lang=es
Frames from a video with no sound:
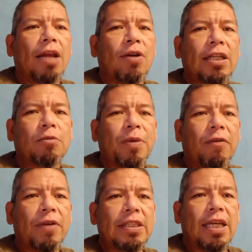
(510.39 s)
en una
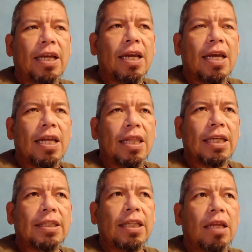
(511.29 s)
superficie de
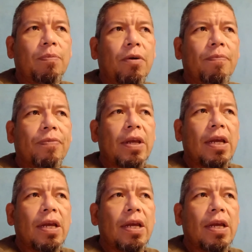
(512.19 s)
este tipo,